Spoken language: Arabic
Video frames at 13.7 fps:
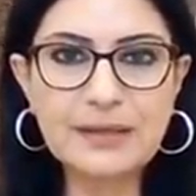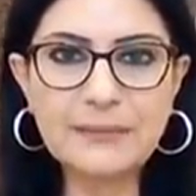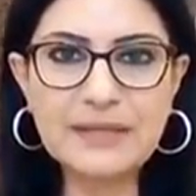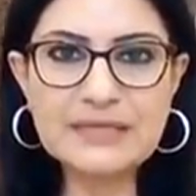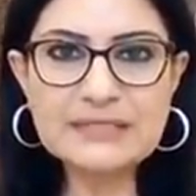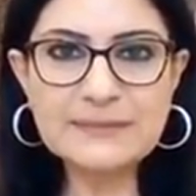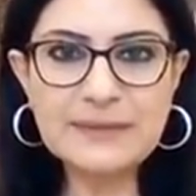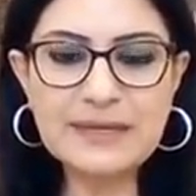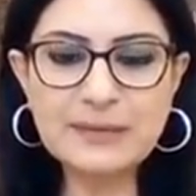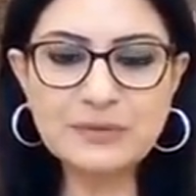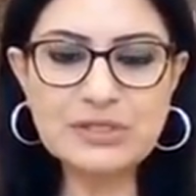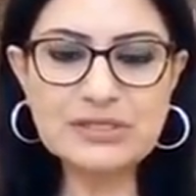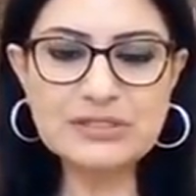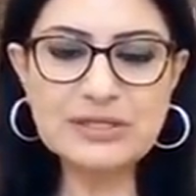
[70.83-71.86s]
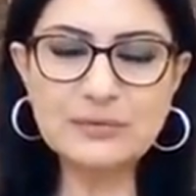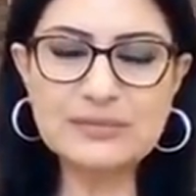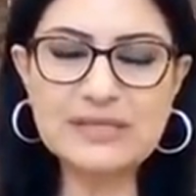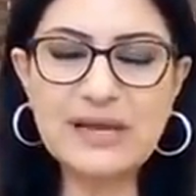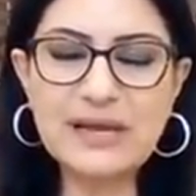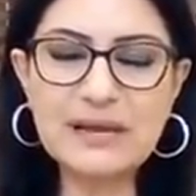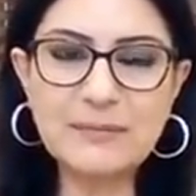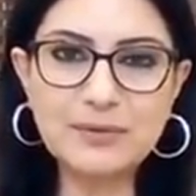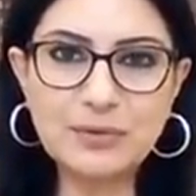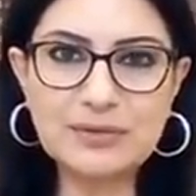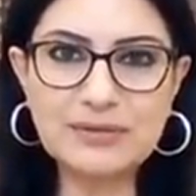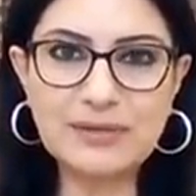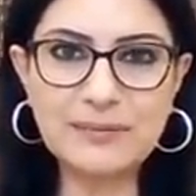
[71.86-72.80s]
بالنسبه لبرج الجوزاء
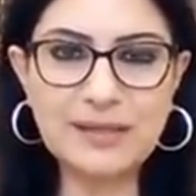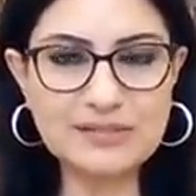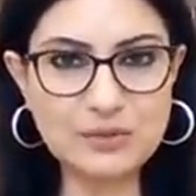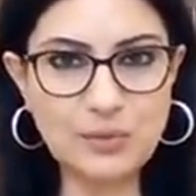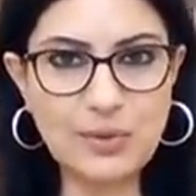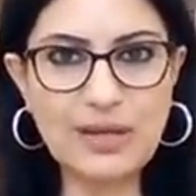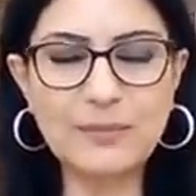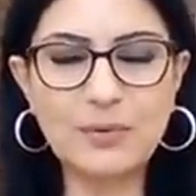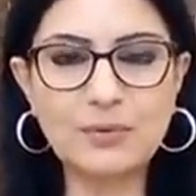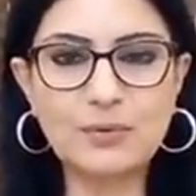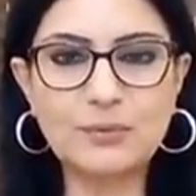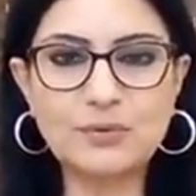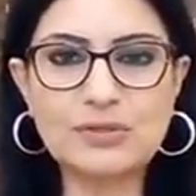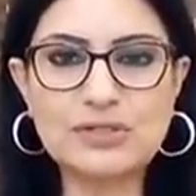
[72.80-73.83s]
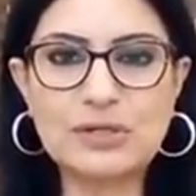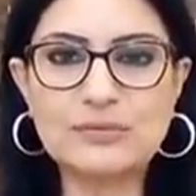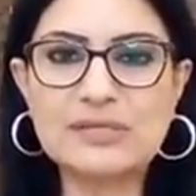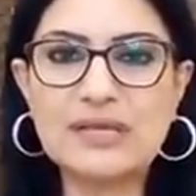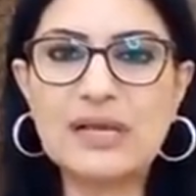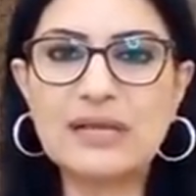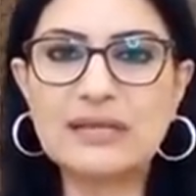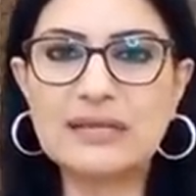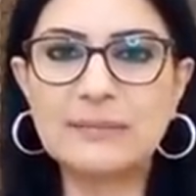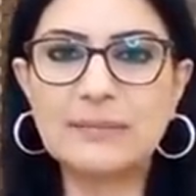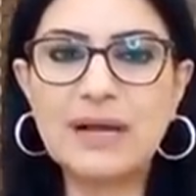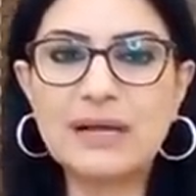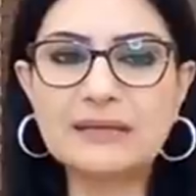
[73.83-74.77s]
بده ينتبه شوي مولود برج الجوزاء
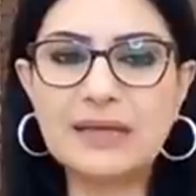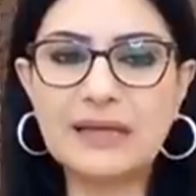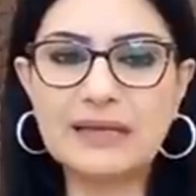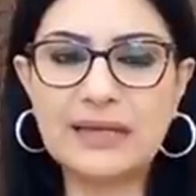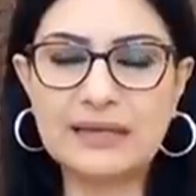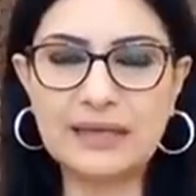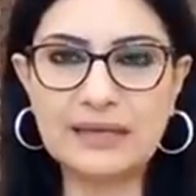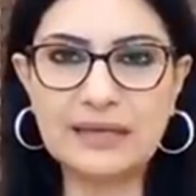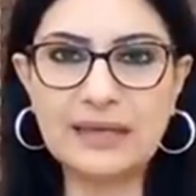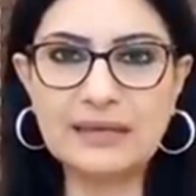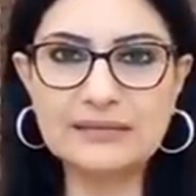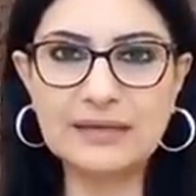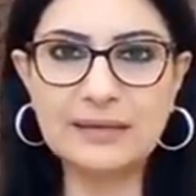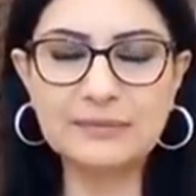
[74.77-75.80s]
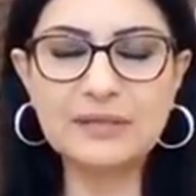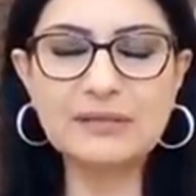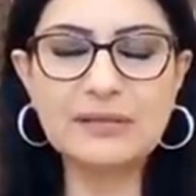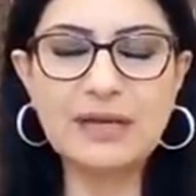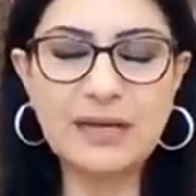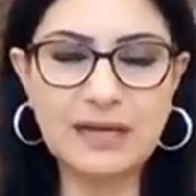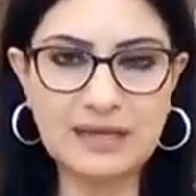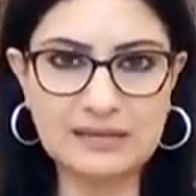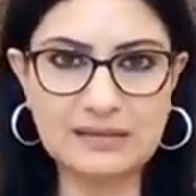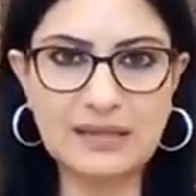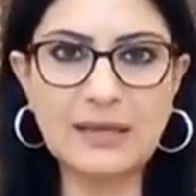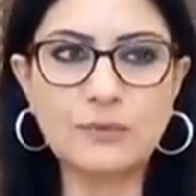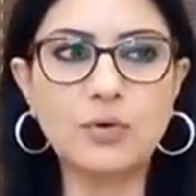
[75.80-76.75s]
لبعض الحكايات يلي بتنطرح
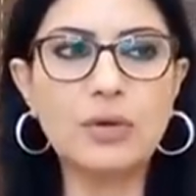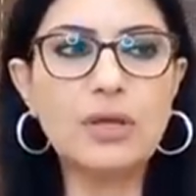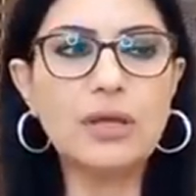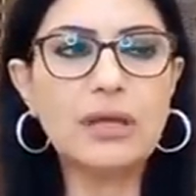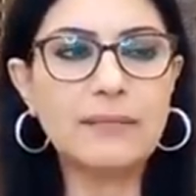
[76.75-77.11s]
قدامه